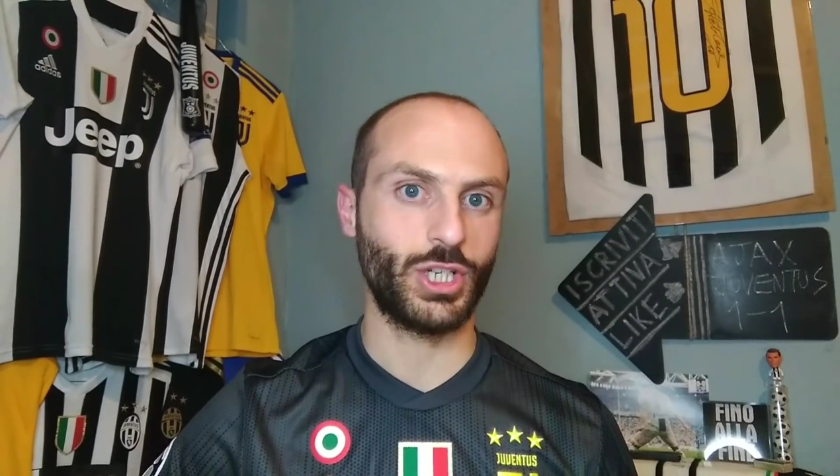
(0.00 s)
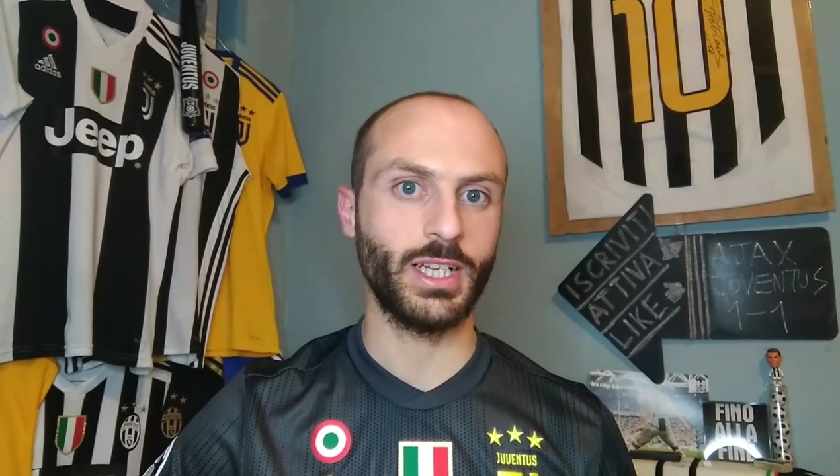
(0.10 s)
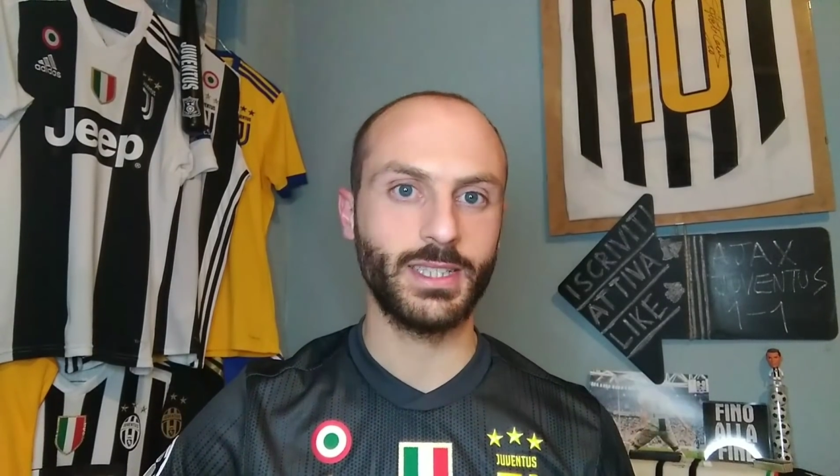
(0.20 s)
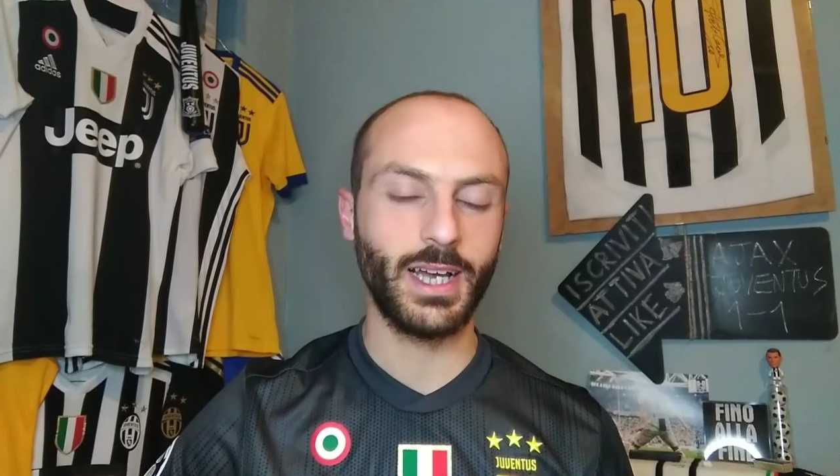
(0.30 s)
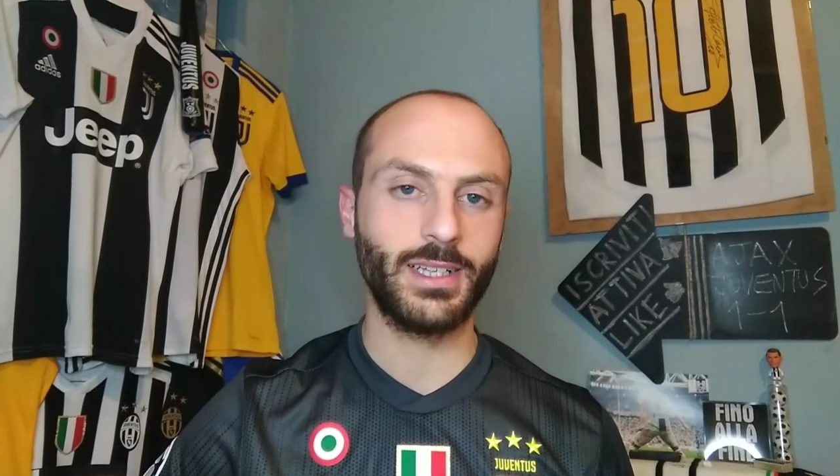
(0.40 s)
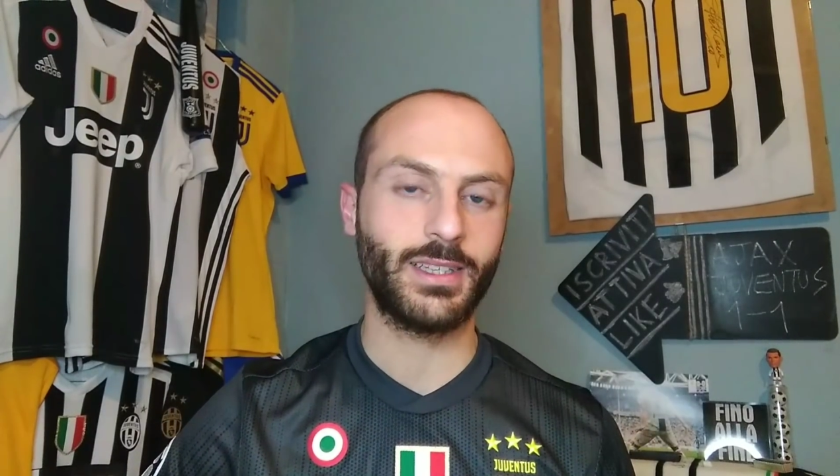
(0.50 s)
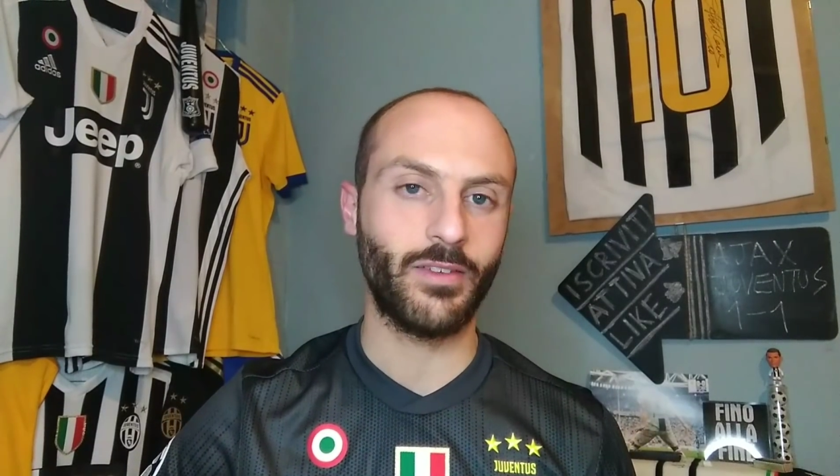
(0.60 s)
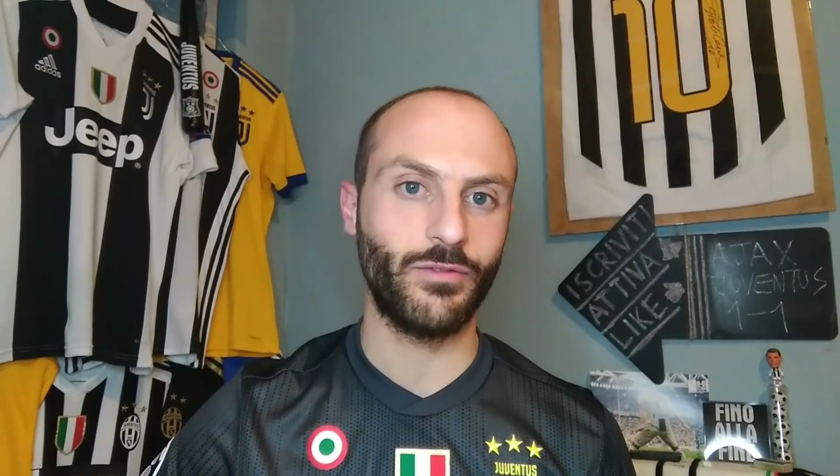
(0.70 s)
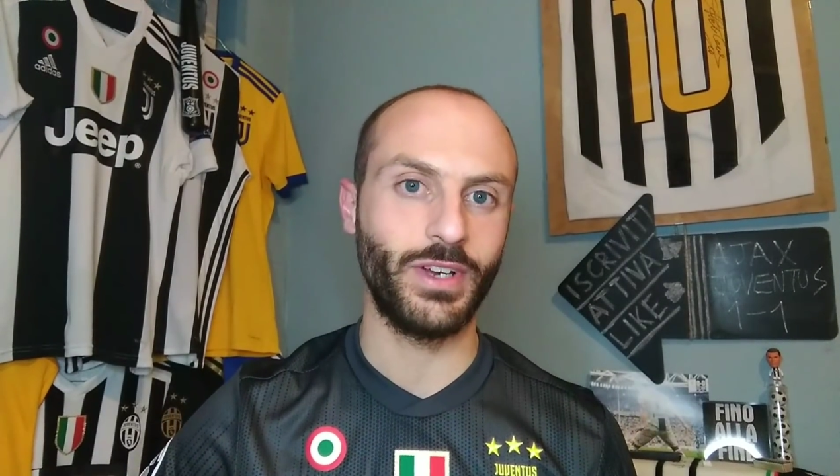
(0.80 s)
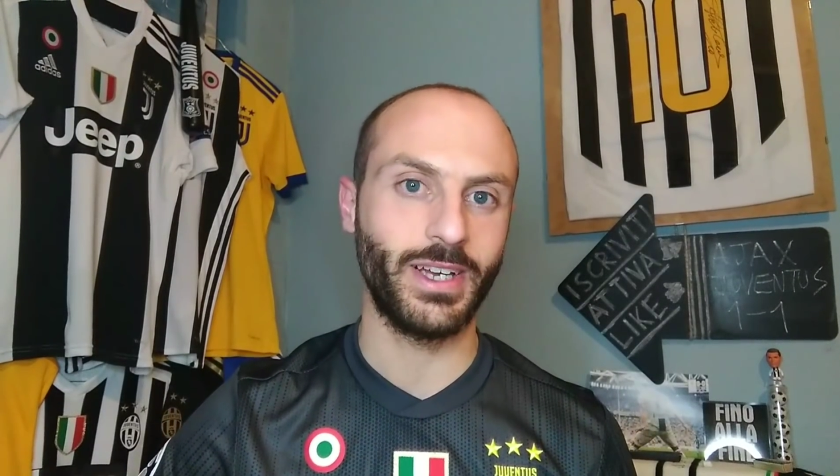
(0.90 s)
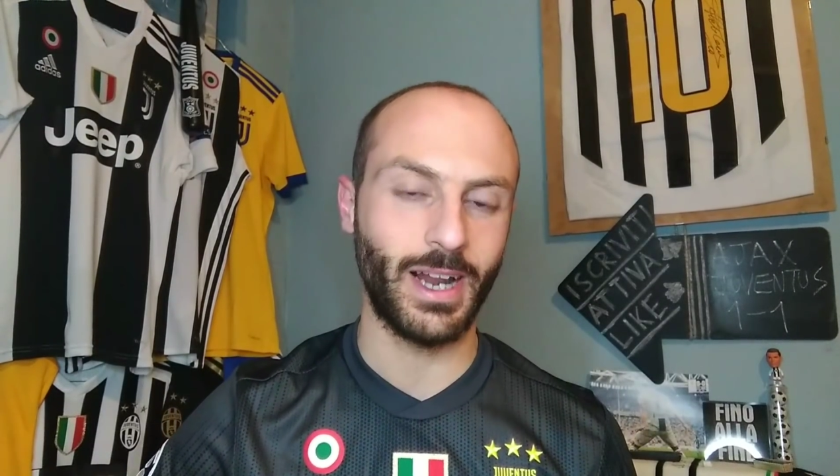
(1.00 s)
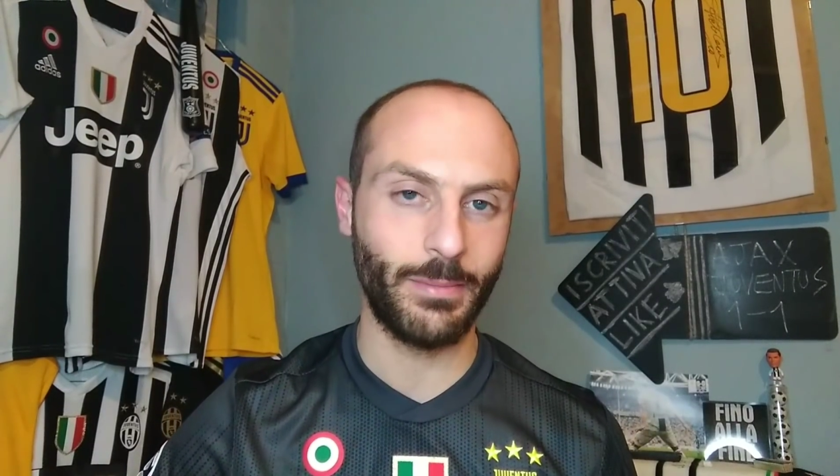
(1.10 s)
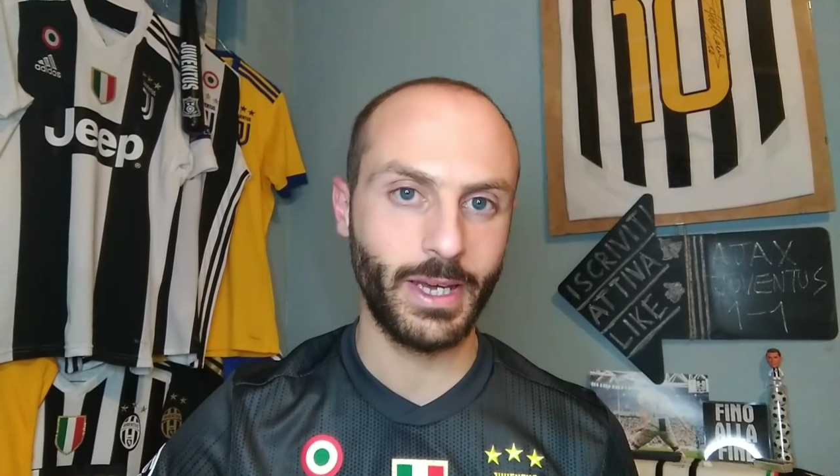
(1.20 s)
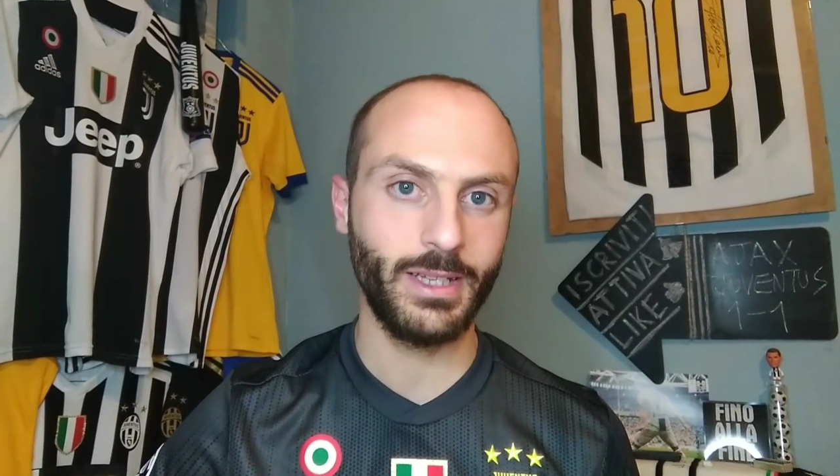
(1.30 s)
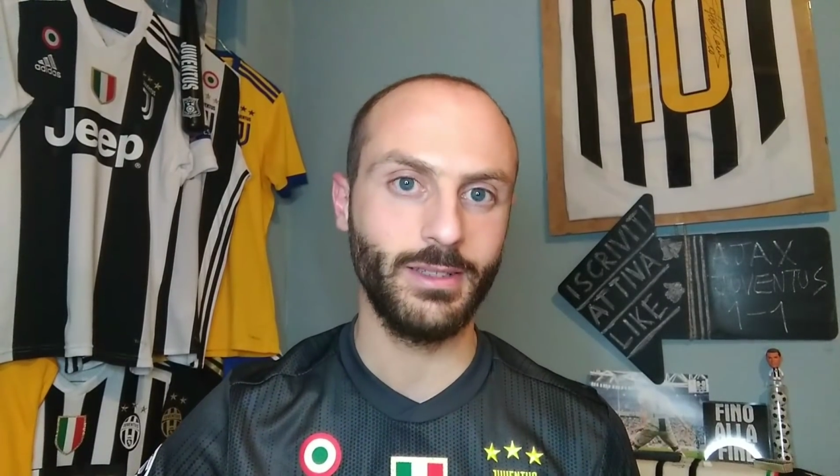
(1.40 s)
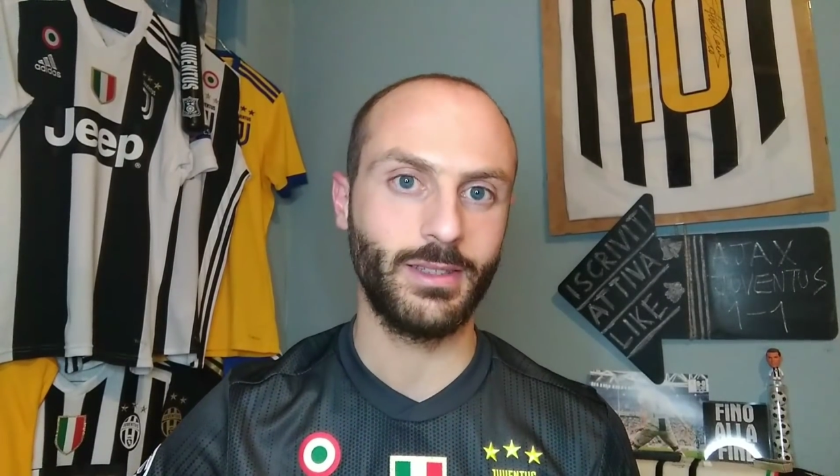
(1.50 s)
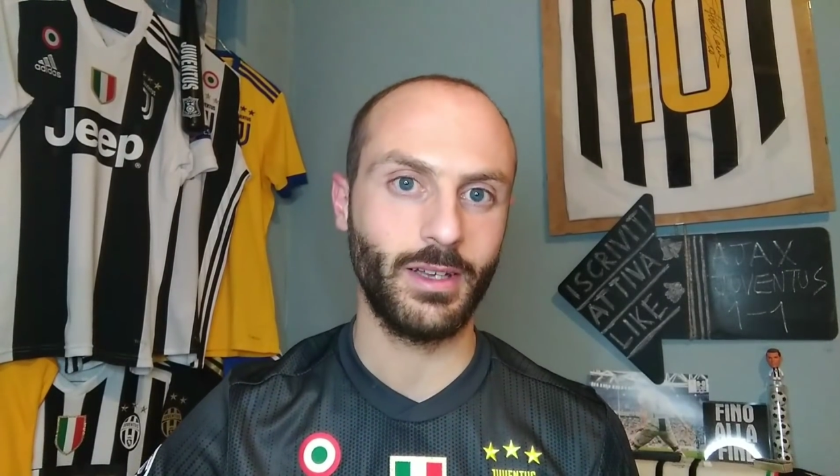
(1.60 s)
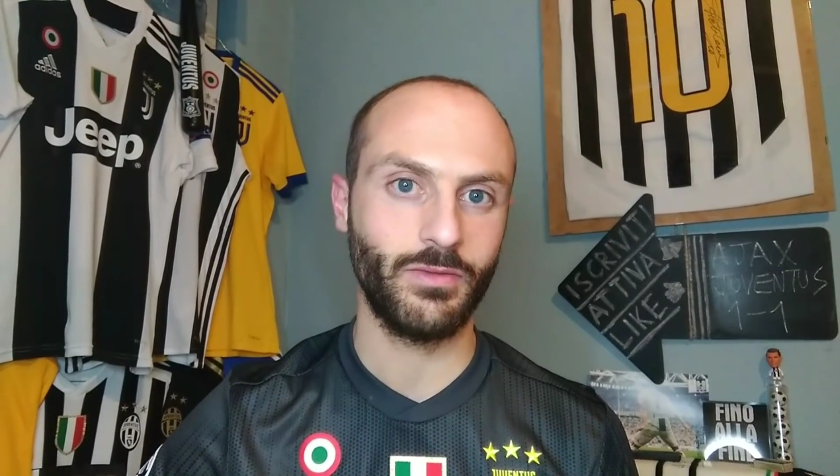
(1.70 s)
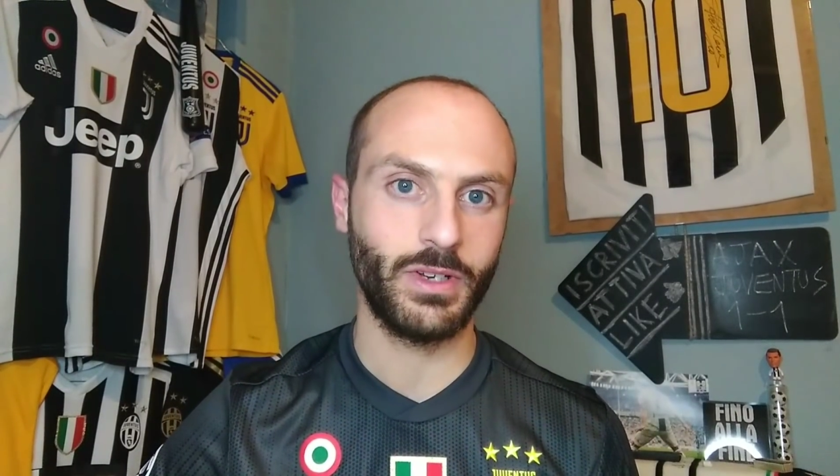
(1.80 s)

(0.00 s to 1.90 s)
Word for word: ci è andata veramente,